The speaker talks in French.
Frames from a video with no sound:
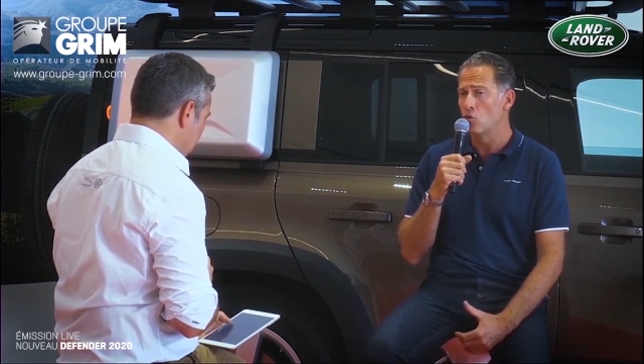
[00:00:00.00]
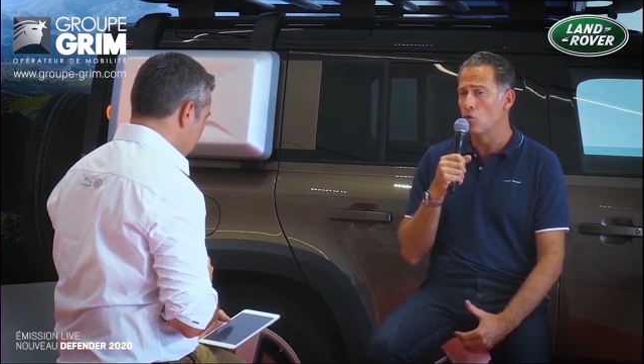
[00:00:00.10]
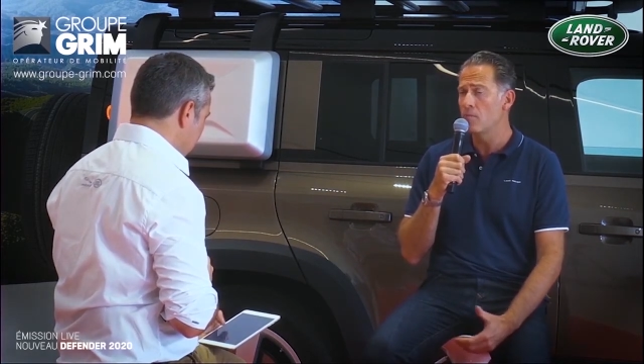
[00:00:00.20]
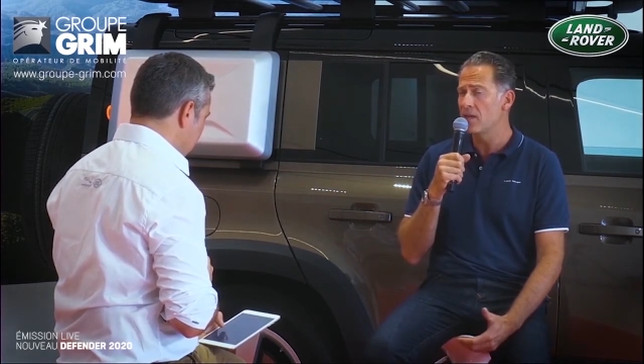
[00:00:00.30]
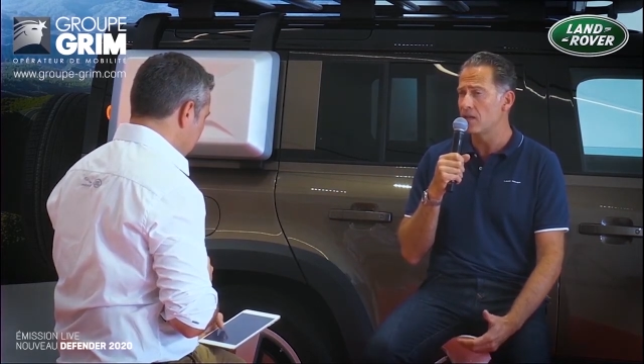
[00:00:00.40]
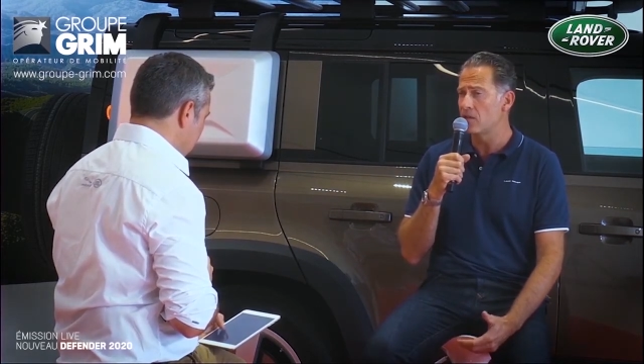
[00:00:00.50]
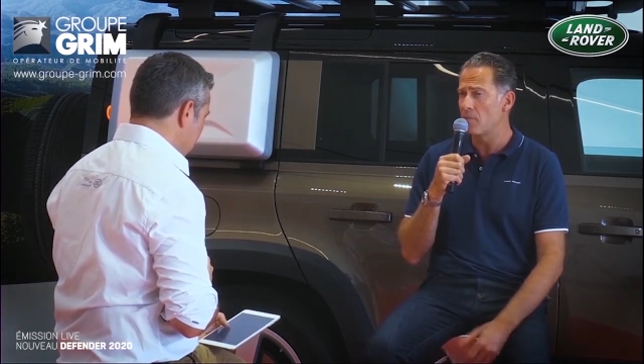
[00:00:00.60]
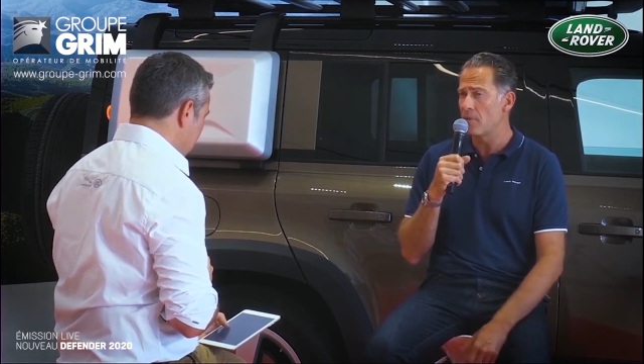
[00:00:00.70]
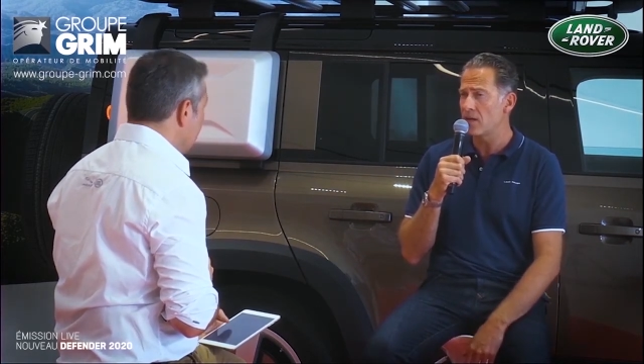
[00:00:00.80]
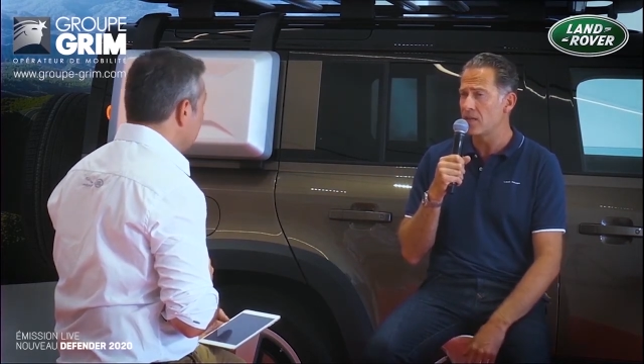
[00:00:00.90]
gommer quelque
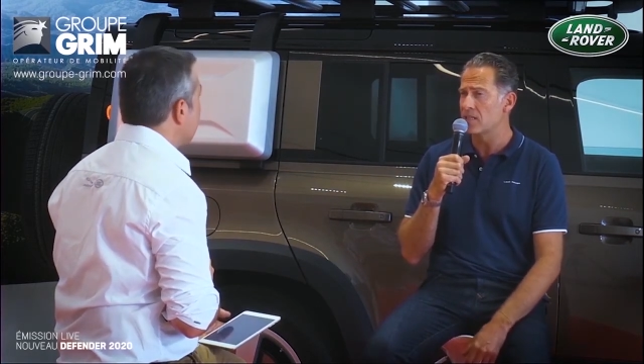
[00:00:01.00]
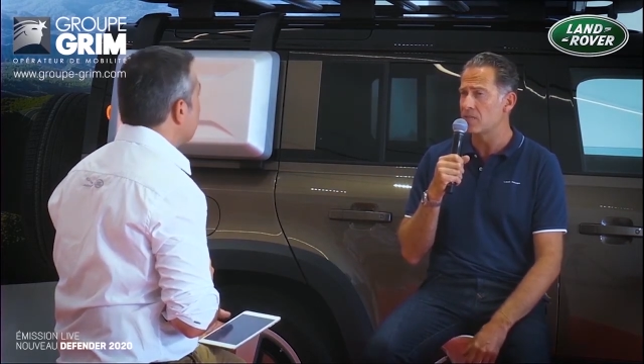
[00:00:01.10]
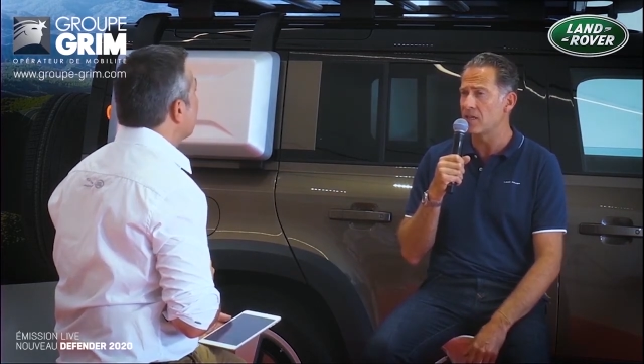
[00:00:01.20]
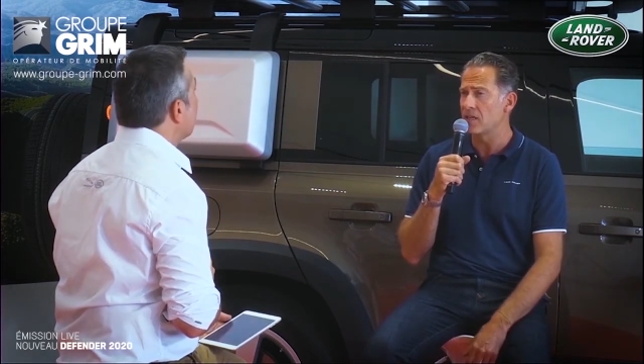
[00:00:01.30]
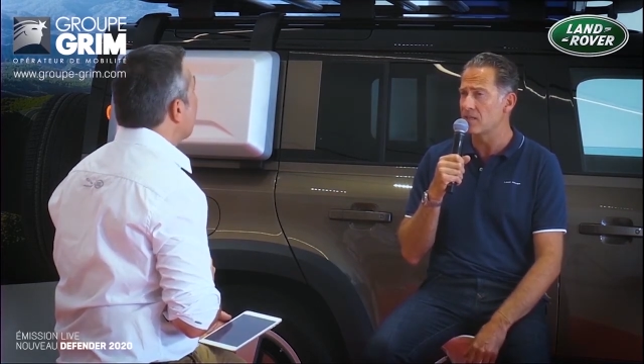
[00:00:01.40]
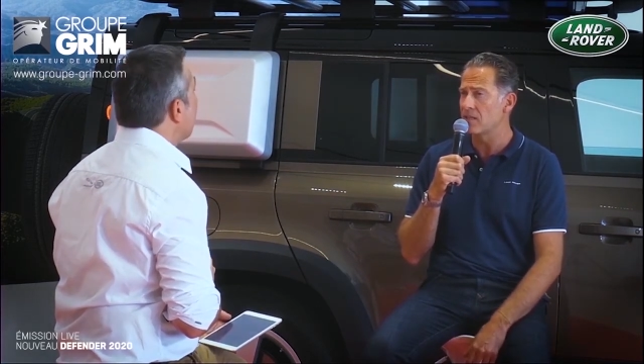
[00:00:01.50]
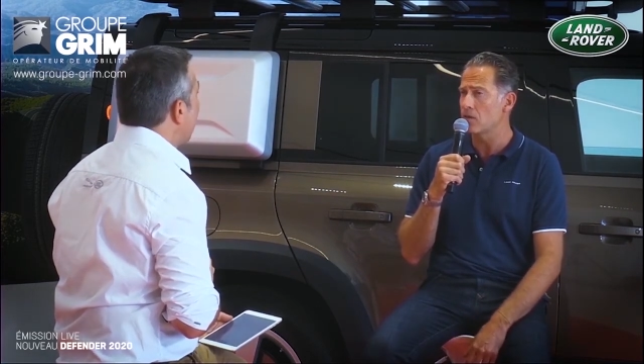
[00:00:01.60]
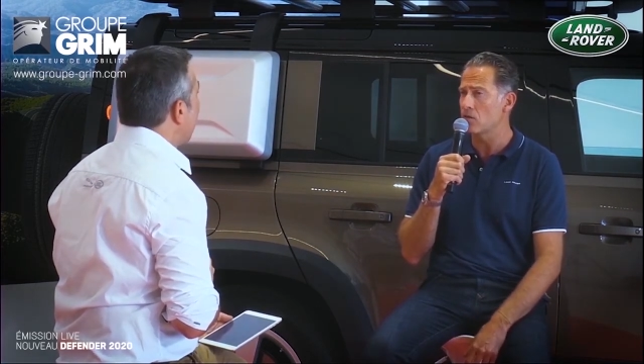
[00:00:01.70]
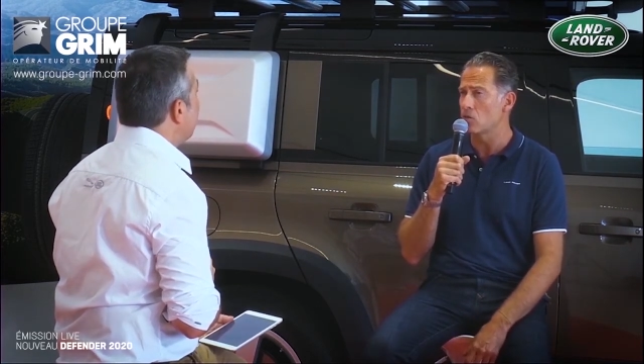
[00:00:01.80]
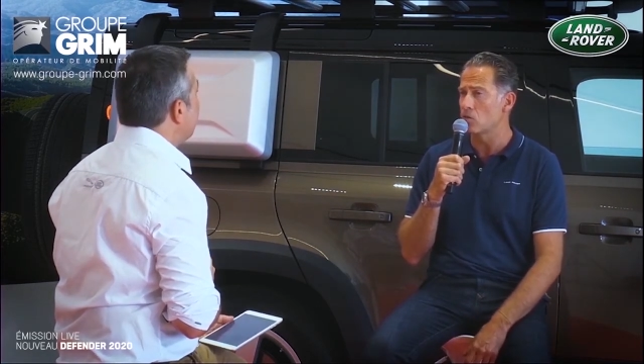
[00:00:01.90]
part les
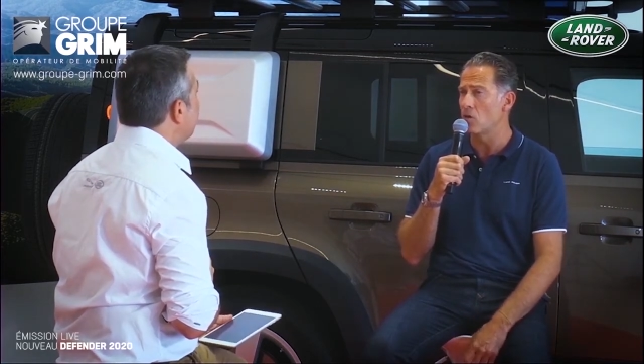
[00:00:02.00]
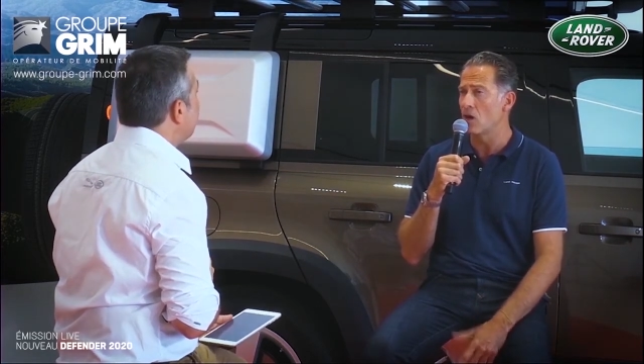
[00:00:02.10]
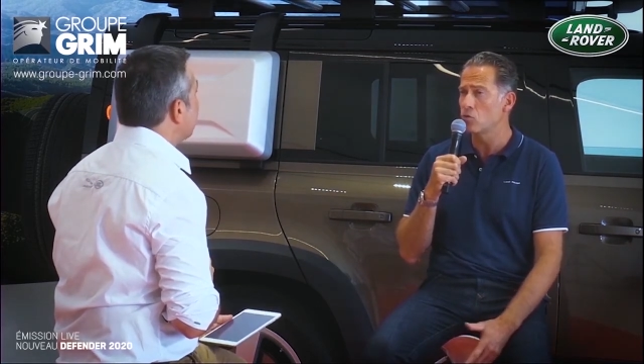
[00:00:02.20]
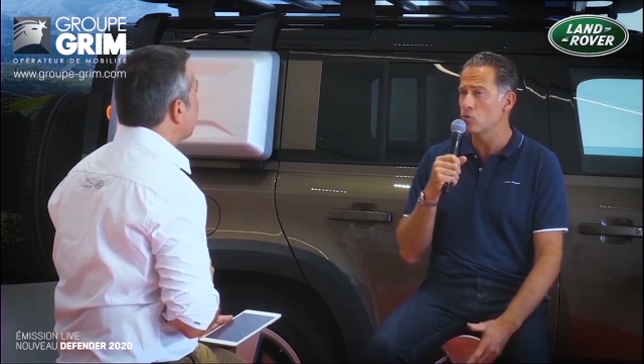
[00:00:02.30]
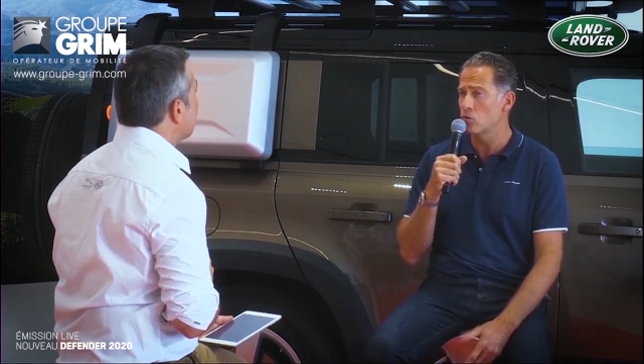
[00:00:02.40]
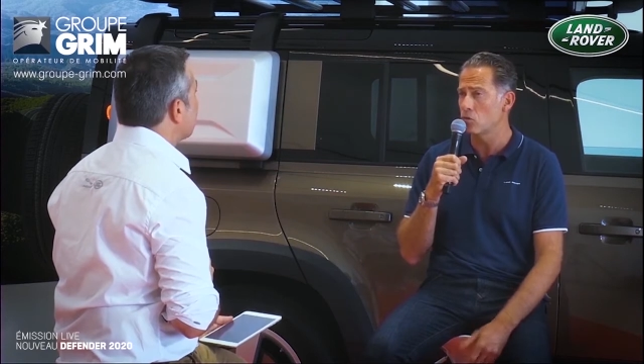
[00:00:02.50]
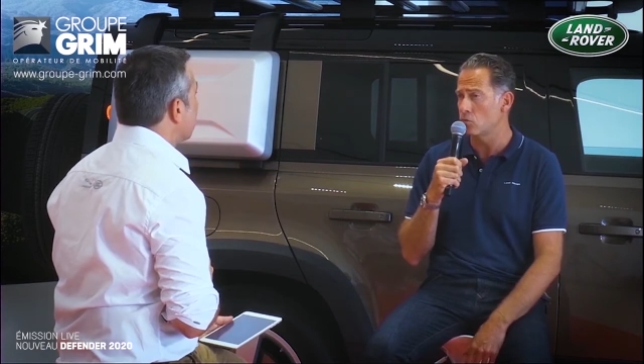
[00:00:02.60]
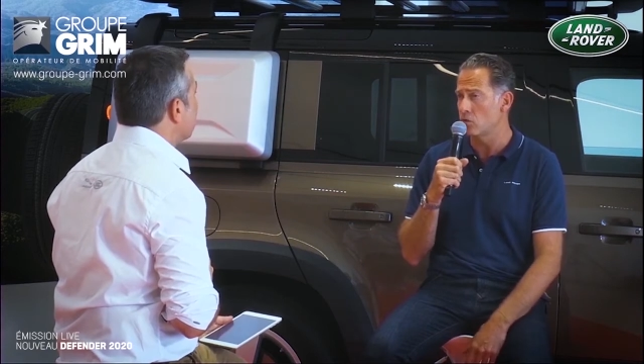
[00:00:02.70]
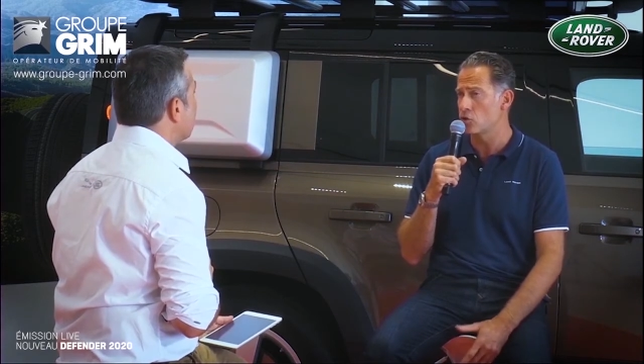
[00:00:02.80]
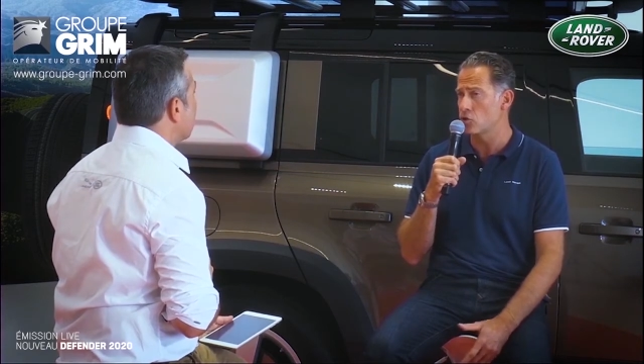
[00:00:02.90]
aspérités de la route
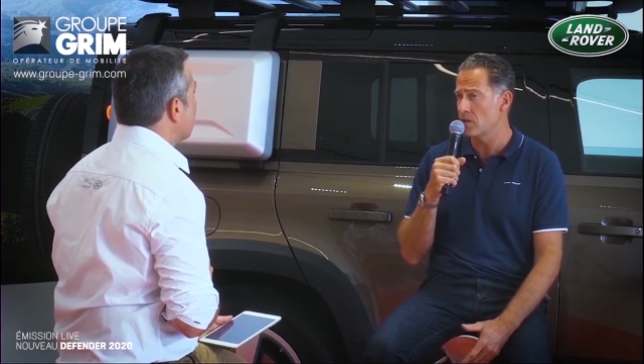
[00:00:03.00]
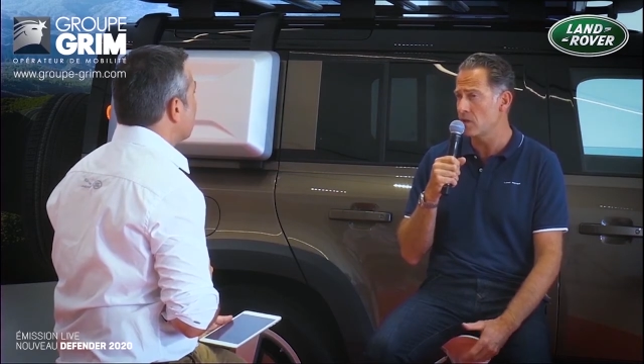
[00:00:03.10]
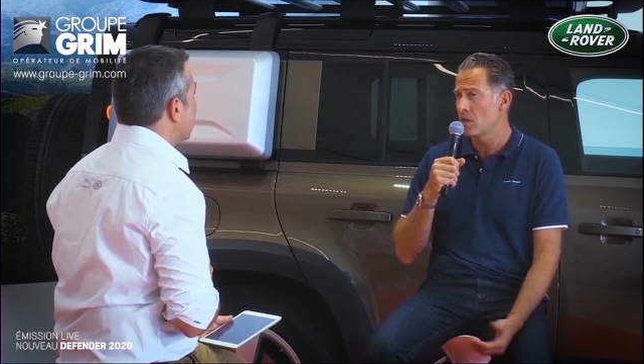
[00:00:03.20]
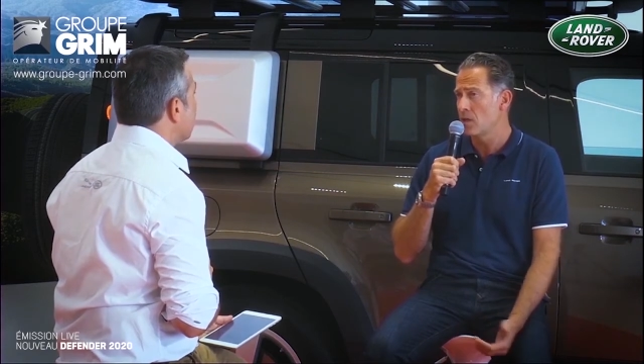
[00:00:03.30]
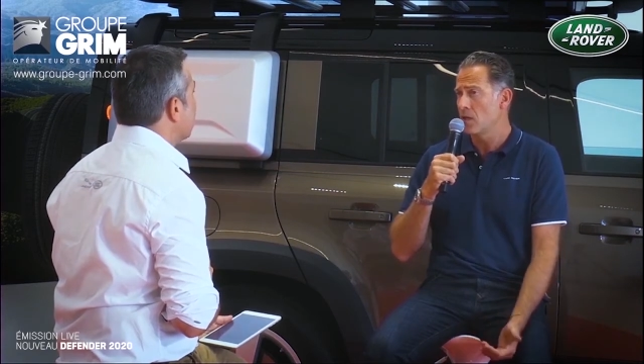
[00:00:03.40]
ou des chemins